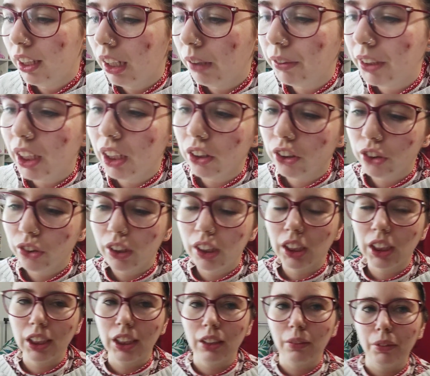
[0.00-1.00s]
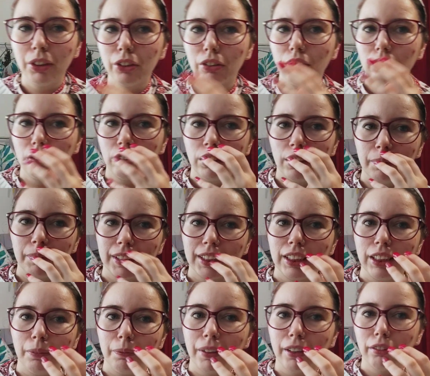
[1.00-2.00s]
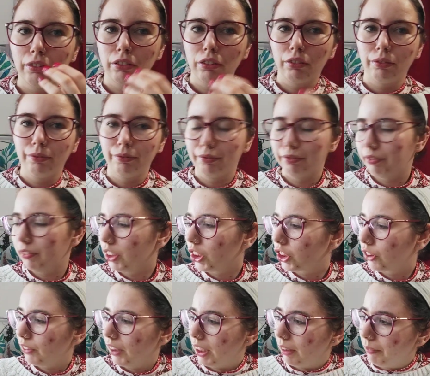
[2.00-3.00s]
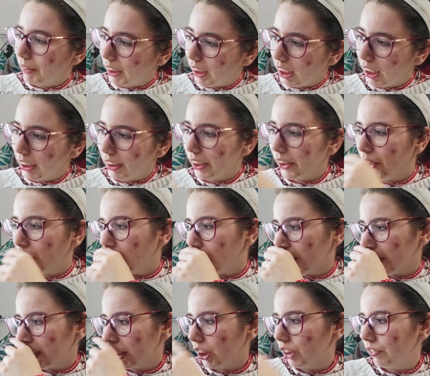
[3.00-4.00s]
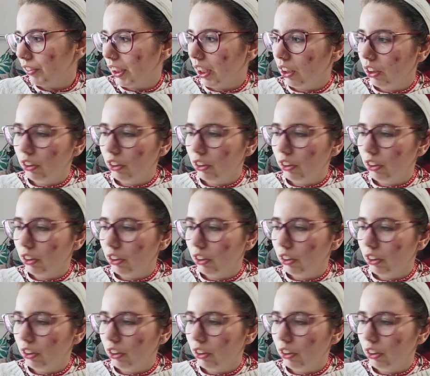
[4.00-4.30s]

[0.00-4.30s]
Ah oui, alors cela, je les ai mis sur le côté parce que c'est des parfums. Je vais les mettre là d'ailleurs. Je vais